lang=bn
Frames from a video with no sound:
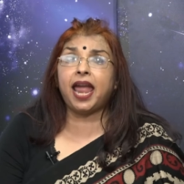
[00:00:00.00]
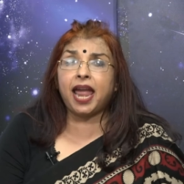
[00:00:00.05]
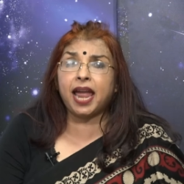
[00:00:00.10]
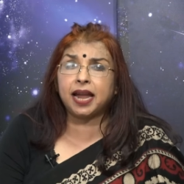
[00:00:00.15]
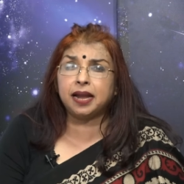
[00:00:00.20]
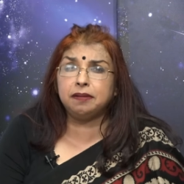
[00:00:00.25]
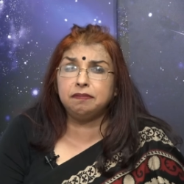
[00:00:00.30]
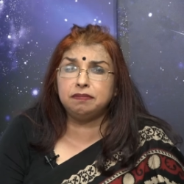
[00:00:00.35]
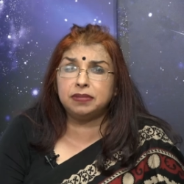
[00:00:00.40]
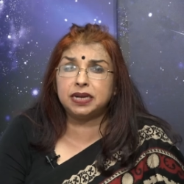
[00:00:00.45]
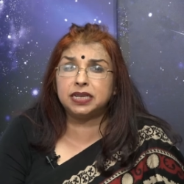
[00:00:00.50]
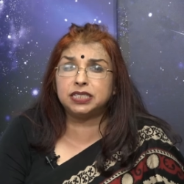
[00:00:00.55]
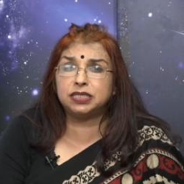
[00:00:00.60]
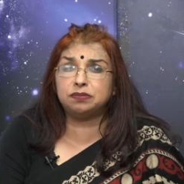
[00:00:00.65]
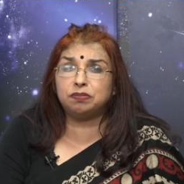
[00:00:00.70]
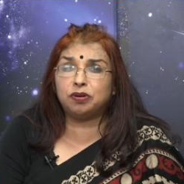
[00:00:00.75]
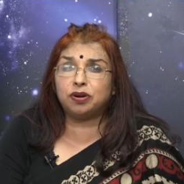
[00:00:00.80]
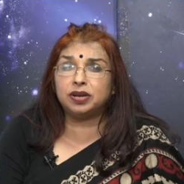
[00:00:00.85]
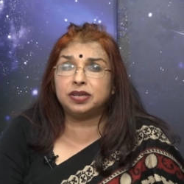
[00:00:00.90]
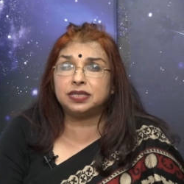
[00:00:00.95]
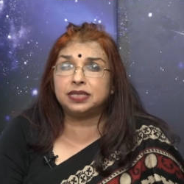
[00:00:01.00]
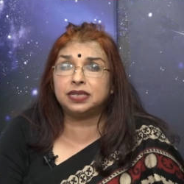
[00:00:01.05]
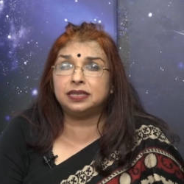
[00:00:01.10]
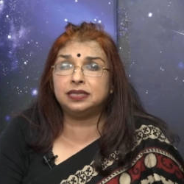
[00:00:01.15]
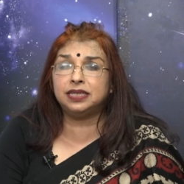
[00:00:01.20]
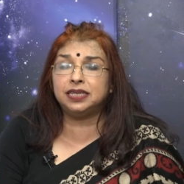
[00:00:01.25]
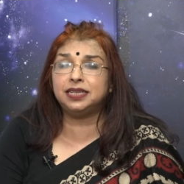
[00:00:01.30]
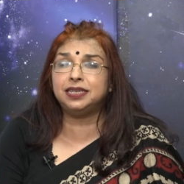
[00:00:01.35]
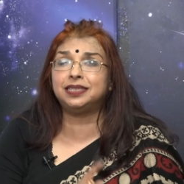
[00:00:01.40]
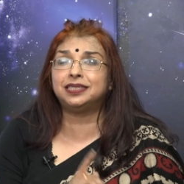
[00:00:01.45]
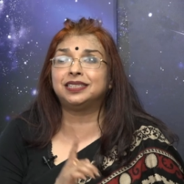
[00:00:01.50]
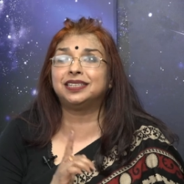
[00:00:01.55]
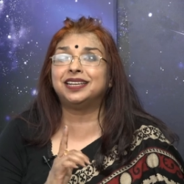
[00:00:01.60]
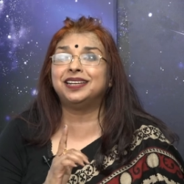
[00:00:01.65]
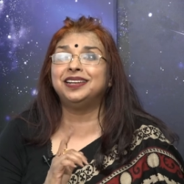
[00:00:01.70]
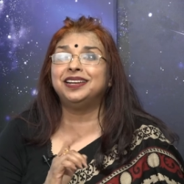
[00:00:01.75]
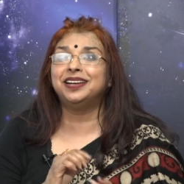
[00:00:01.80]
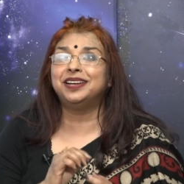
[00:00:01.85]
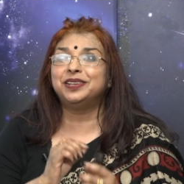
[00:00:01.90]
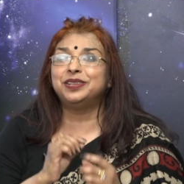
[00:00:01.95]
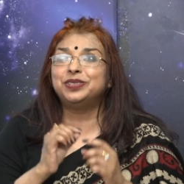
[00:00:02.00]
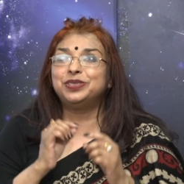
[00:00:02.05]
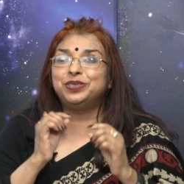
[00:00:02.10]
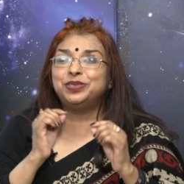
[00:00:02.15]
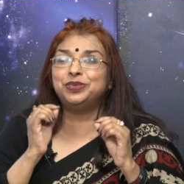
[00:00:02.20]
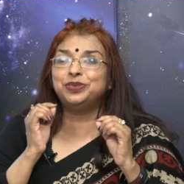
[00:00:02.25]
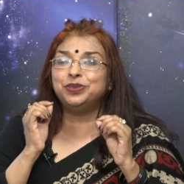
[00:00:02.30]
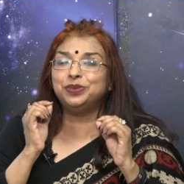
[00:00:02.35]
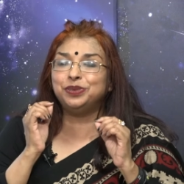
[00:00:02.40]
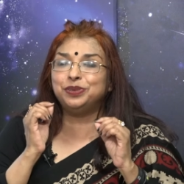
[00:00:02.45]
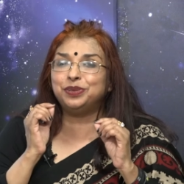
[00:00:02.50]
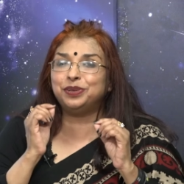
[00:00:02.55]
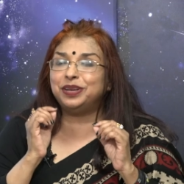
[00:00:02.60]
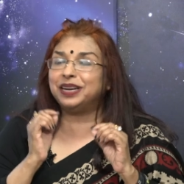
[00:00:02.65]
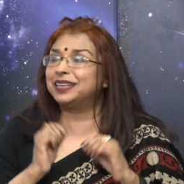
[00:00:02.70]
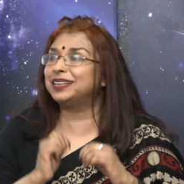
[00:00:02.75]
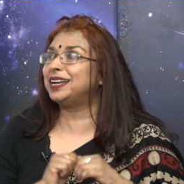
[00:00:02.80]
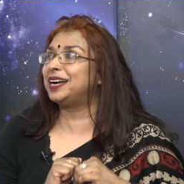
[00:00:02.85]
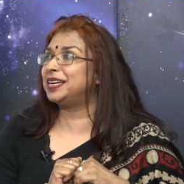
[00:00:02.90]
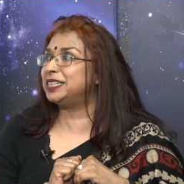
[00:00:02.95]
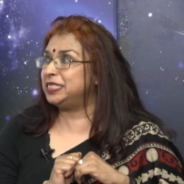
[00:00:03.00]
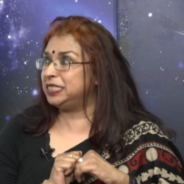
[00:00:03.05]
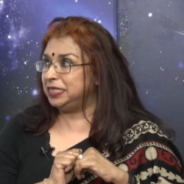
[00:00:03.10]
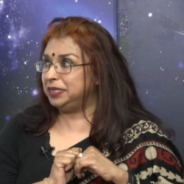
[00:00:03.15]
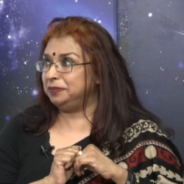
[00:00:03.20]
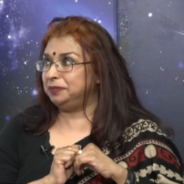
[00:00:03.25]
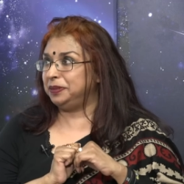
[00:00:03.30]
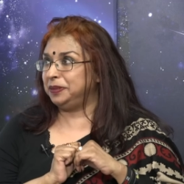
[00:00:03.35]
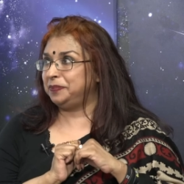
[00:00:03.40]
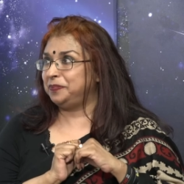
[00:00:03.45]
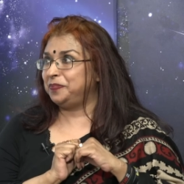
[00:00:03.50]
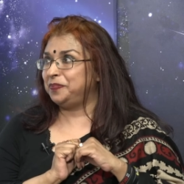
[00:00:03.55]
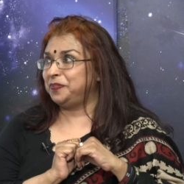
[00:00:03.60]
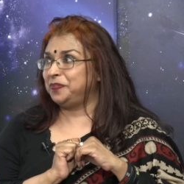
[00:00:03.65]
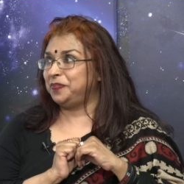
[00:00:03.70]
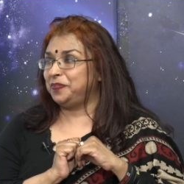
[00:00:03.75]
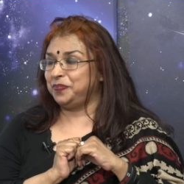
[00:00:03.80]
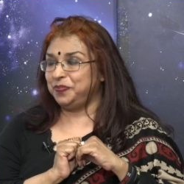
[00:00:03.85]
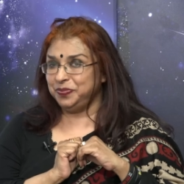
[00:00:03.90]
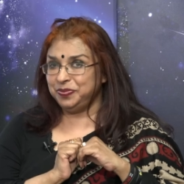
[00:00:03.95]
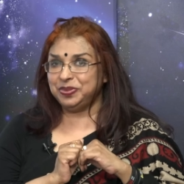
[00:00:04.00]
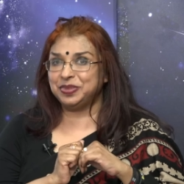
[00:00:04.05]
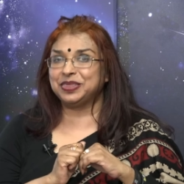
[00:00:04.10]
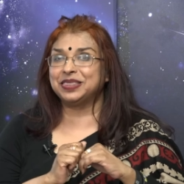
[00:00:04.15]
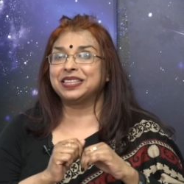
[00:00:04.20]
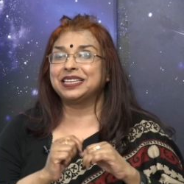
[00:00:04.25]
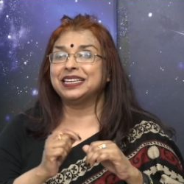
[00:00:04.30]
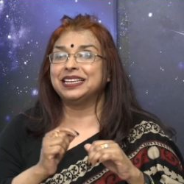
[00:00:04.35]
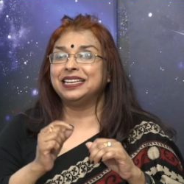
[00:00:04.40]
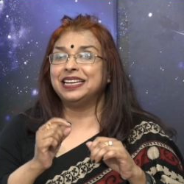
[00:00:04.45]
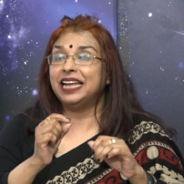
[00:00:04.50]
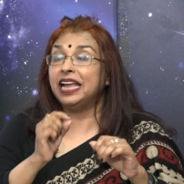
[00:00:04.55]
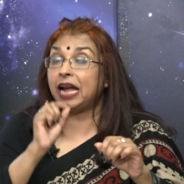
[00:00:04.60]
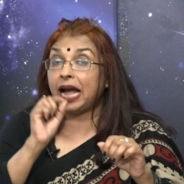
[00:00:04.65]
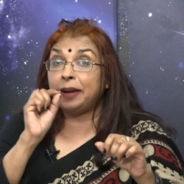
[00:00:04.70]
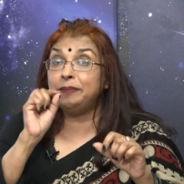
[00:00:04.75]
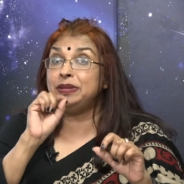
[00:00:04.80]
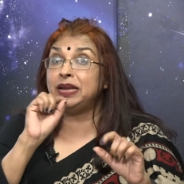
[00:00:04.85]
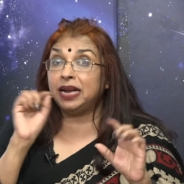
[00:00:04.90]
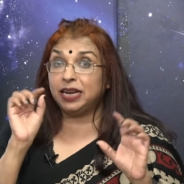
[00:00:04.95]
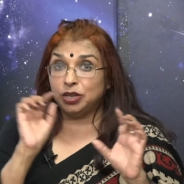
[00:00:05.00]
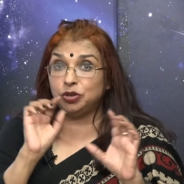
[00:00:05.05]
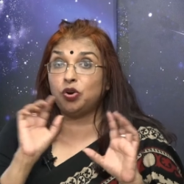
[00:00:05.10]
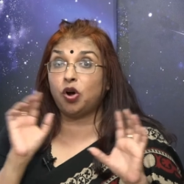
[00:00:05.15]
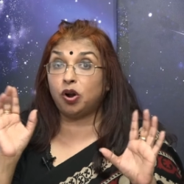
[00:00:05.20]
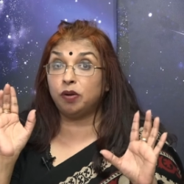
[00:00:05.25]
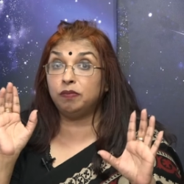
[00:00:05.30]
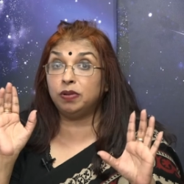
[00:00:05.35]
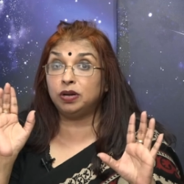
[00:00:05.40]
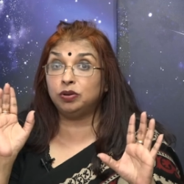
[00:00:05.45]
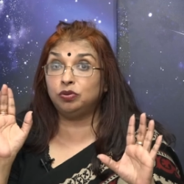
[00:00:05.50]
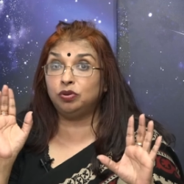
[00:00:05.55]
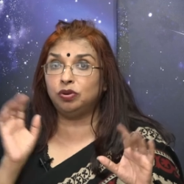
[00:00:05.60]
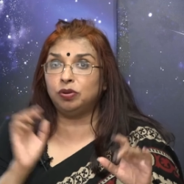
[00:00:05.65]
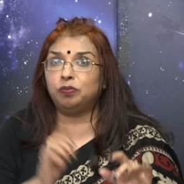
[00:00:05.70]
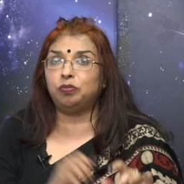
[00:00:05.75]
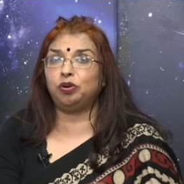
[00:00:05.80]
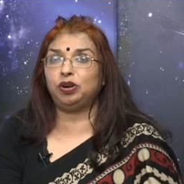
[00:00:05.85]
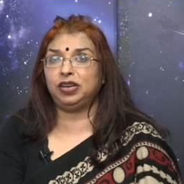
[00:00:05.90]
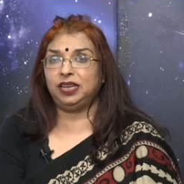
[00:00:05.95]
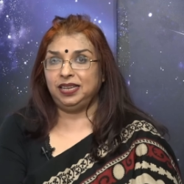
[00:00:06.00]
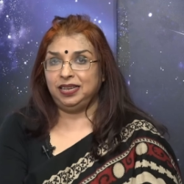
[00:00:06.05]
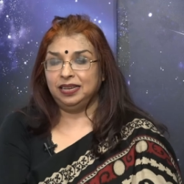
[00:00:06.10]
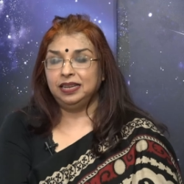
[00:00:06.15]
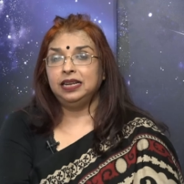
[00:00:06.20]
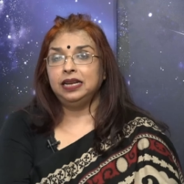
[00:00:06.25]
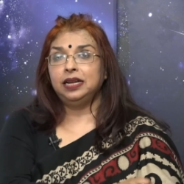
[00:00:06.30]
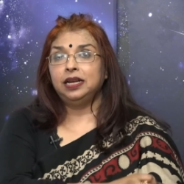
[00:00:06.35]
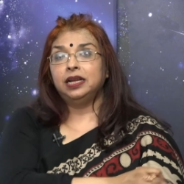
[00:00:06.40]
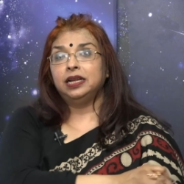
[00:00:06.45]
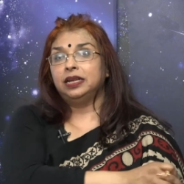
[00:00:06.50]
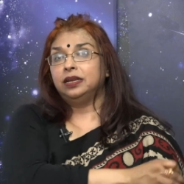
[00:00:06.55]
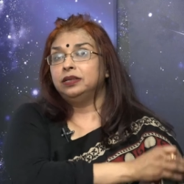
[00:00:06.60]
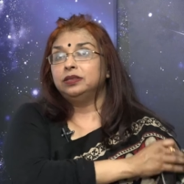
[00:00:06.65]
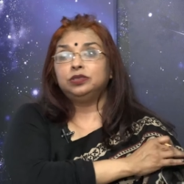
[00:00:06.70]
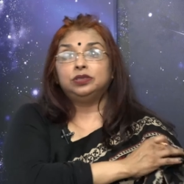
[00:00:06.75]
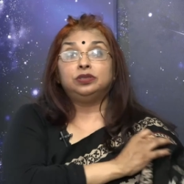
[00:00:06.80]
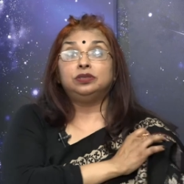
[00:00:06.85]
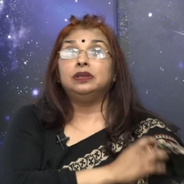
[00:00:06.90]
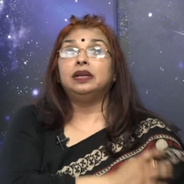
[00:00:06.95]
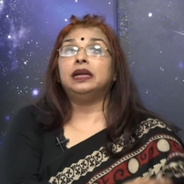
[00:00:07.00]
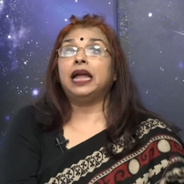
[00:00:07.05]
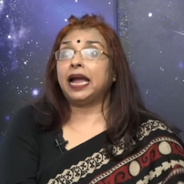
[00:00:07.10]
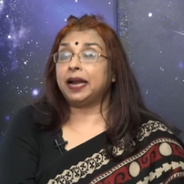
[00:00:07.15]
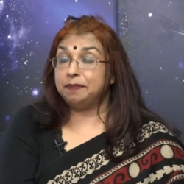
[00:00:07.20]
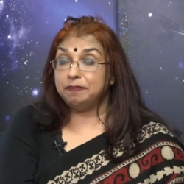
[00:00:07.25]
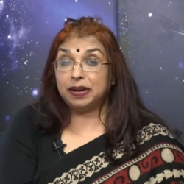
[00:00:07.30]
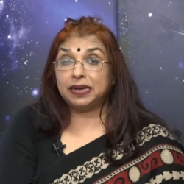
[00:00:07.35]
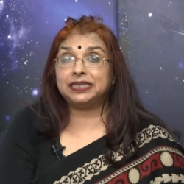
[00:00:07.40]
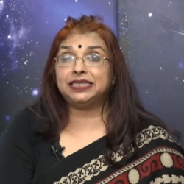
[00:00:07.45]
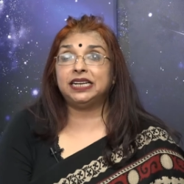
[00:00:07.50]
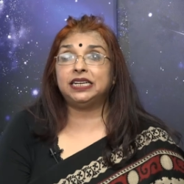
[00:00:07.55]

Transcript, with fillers: এক মাস বয়সের দিন সে সুন্দর একটা হাসি দিবে হুম আমি আগে নর্মাল গুলো বলি এক মাসে